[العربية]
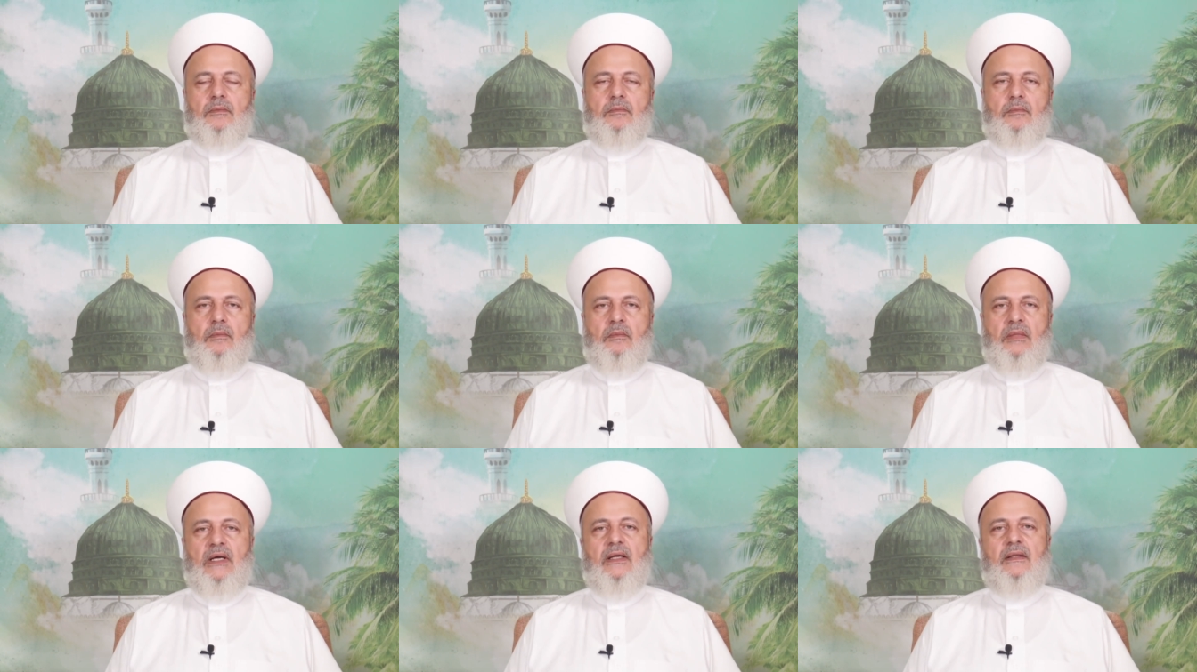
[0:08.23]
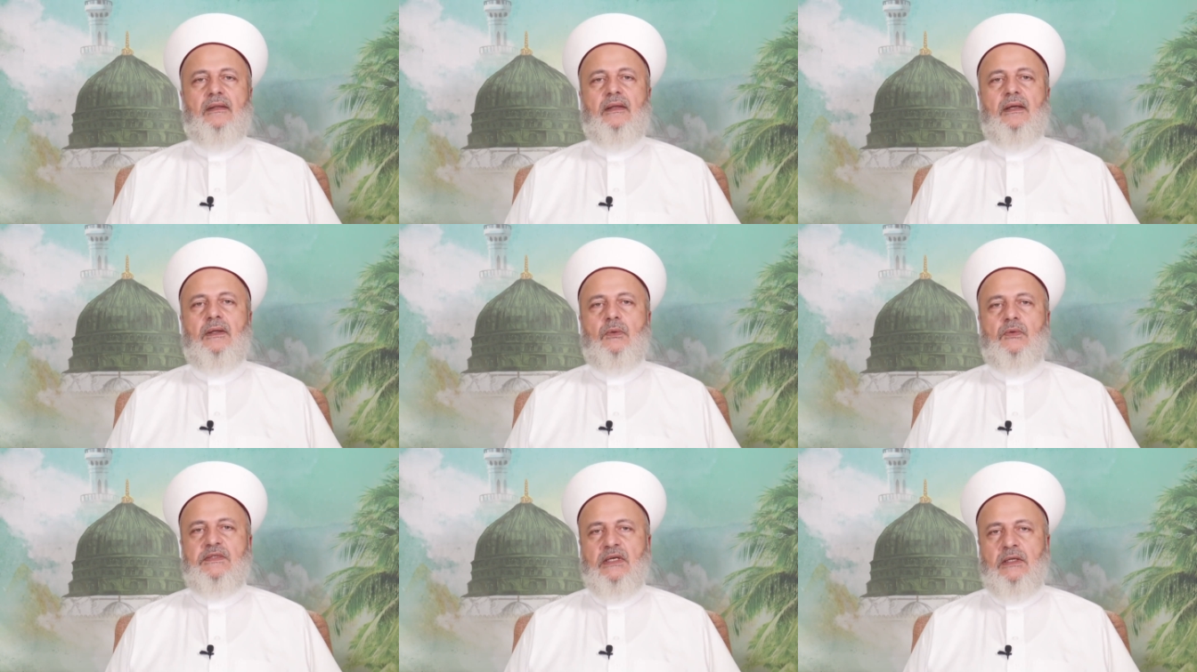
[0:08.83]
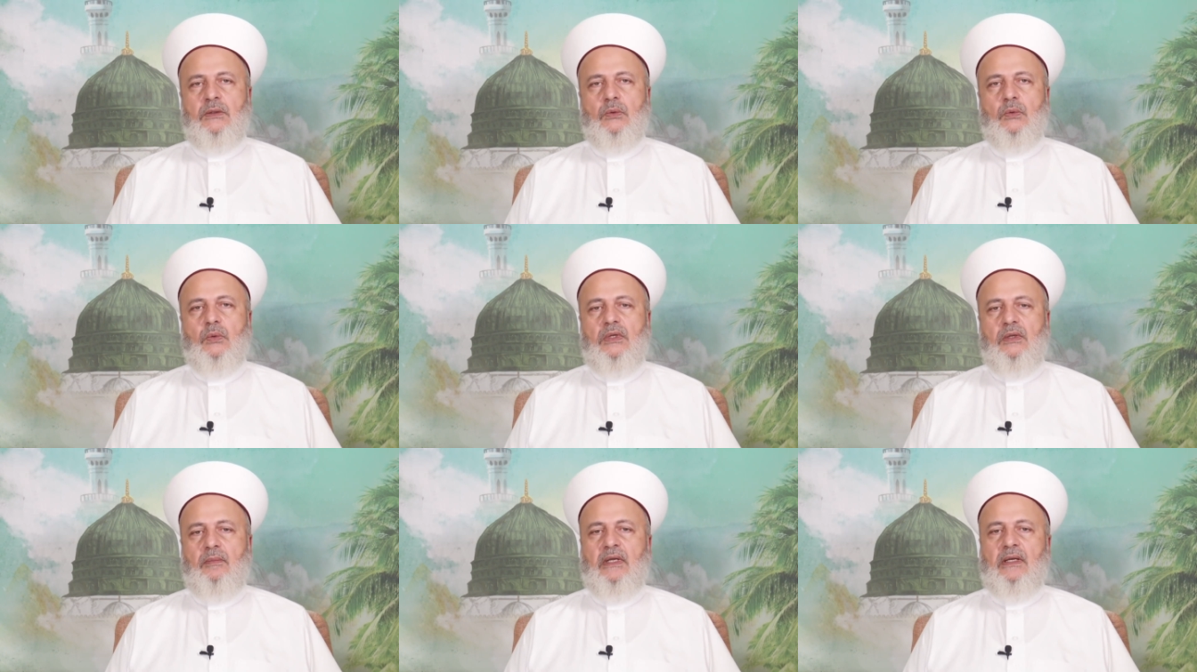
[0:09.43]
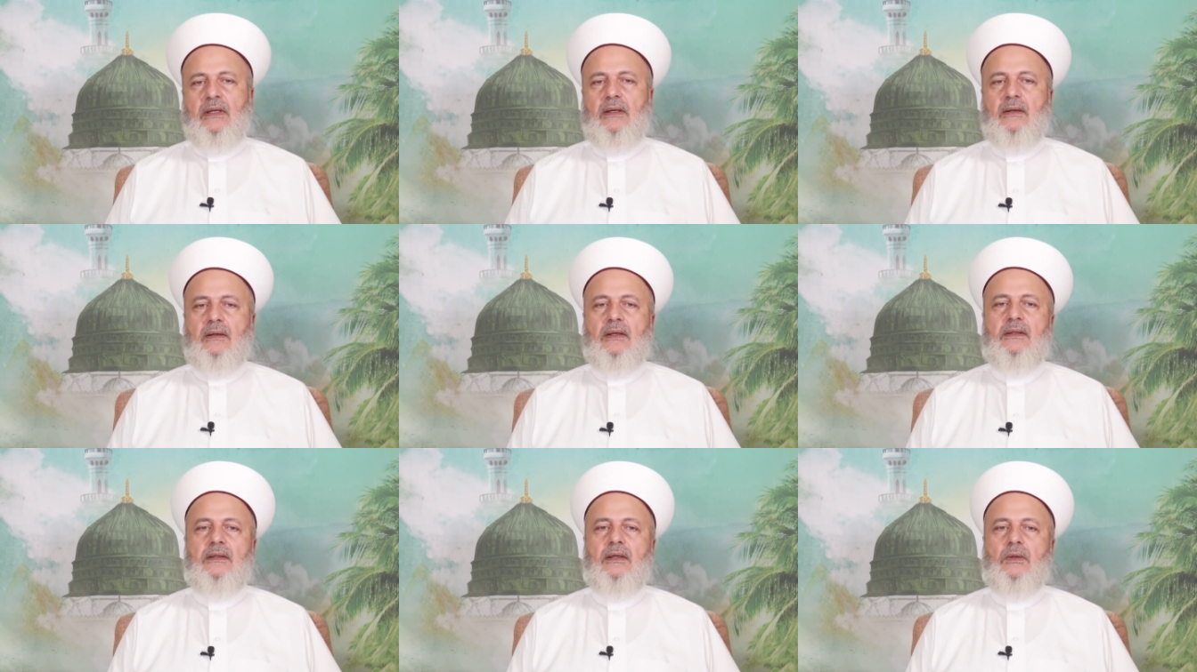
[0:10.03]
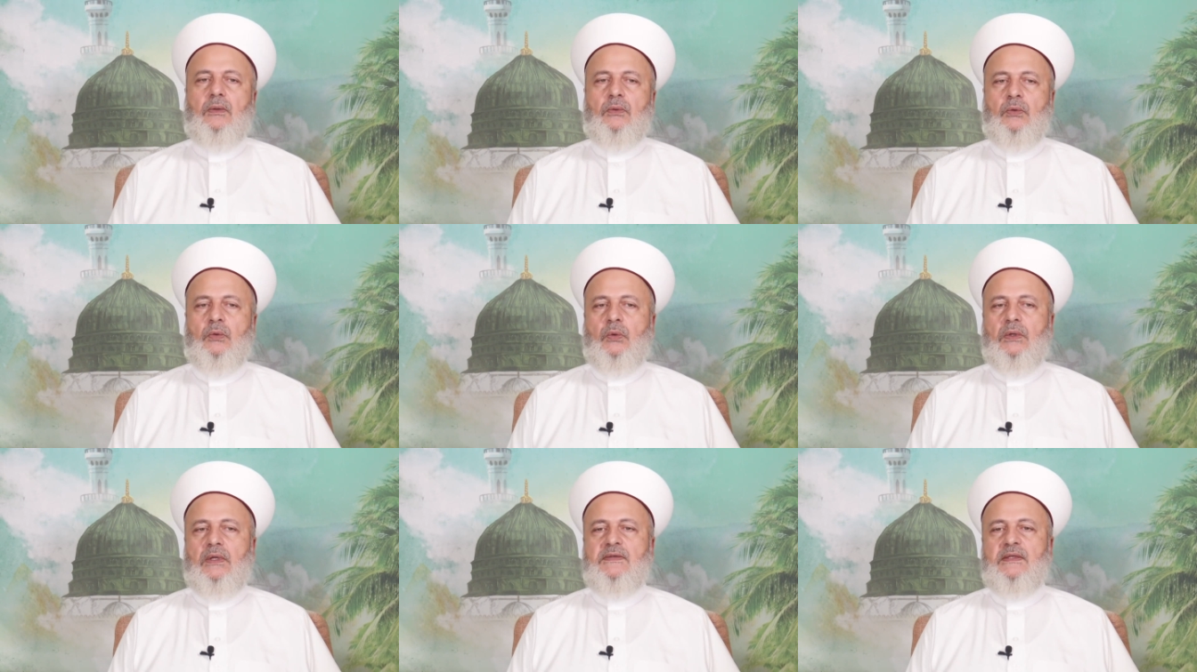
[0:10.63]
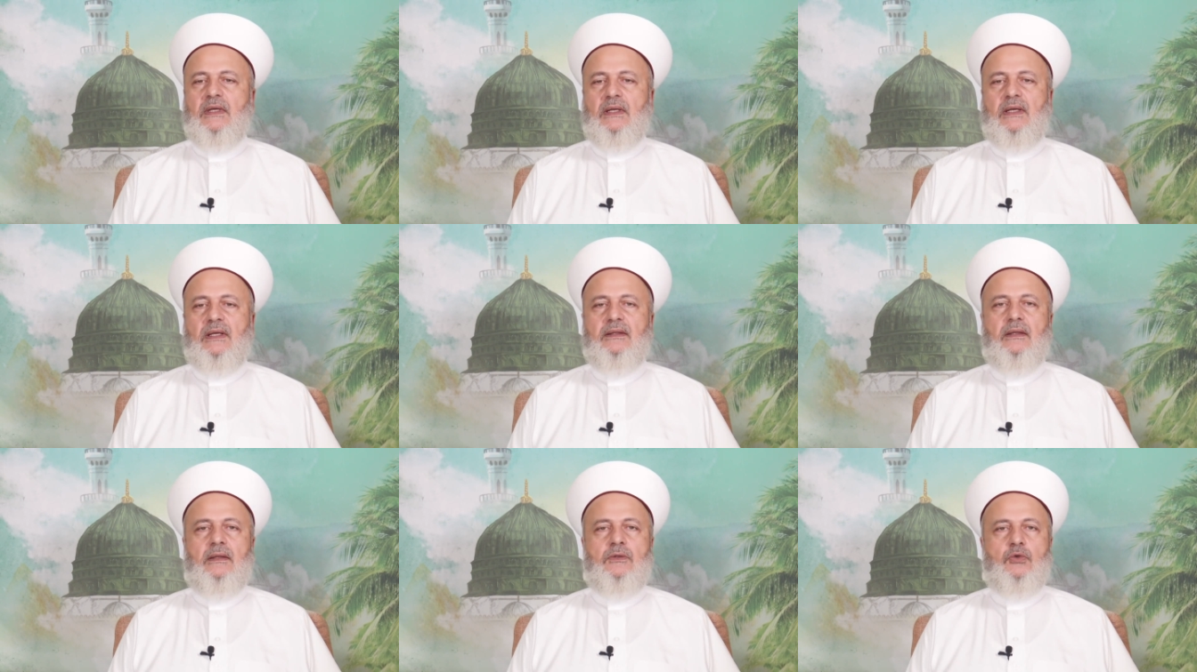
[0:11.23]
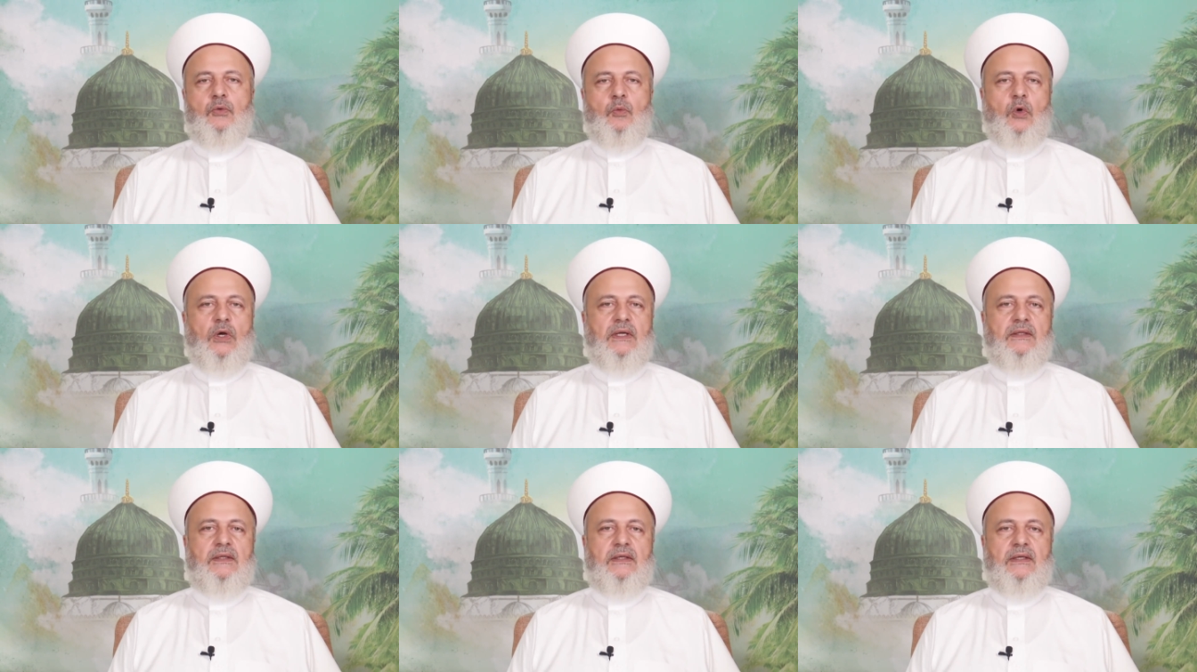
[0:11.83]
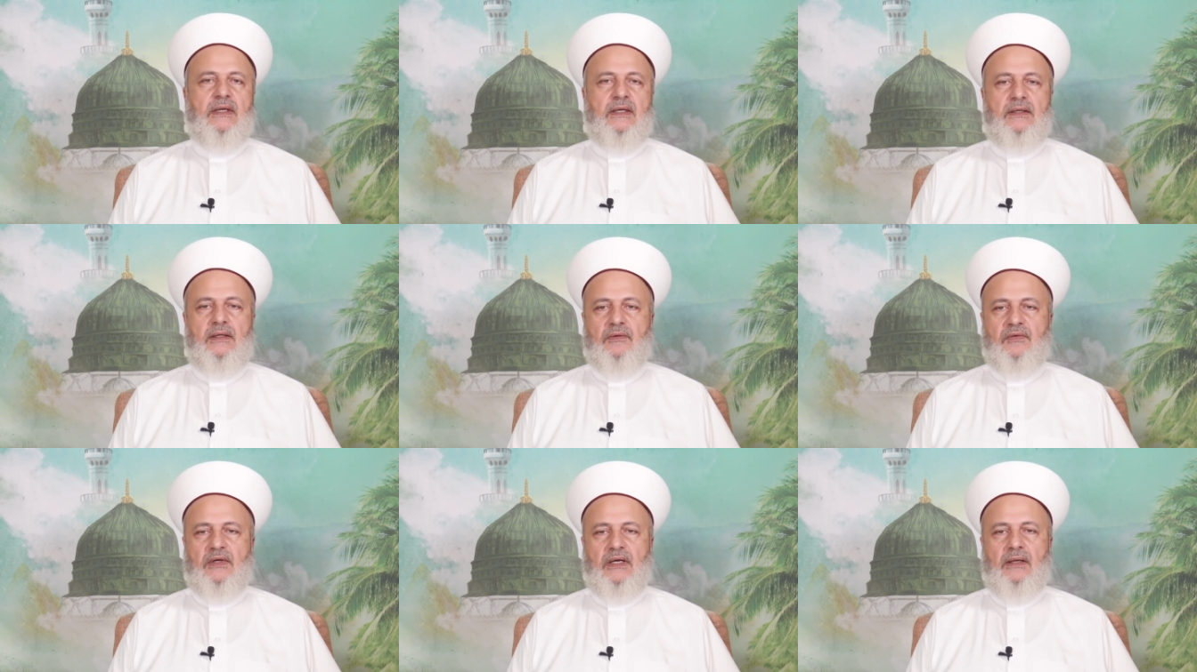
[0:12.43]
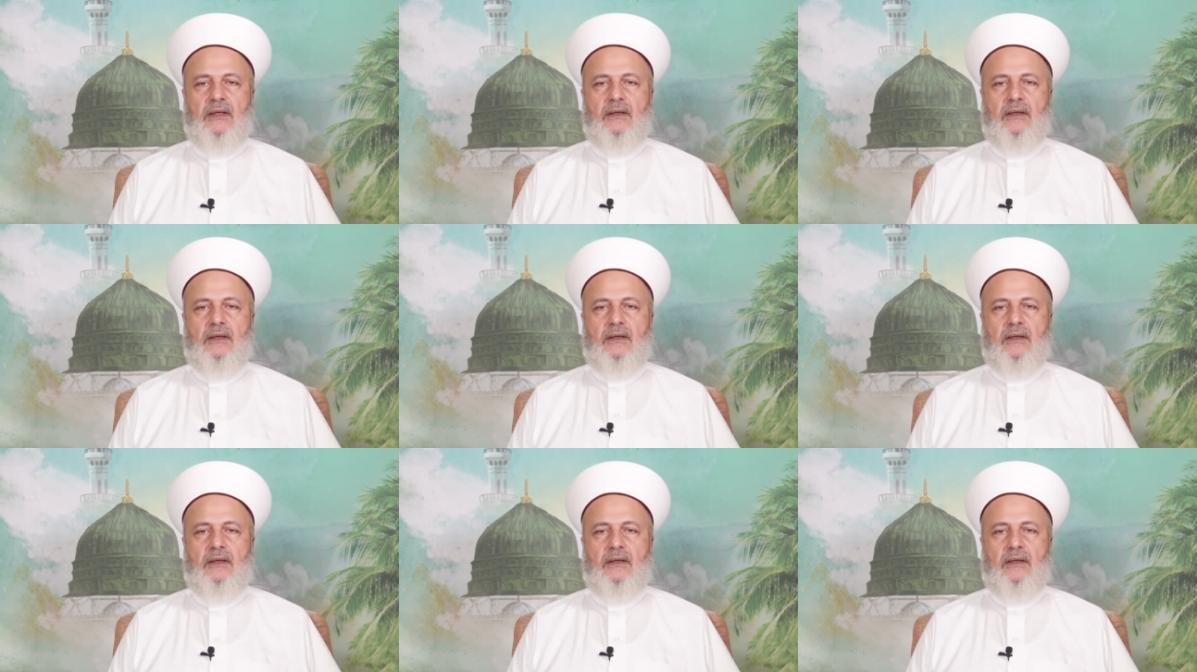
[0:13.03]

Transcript: ماذا يسن لمن أراد حضور صلاة الجمعة أن يفعل؟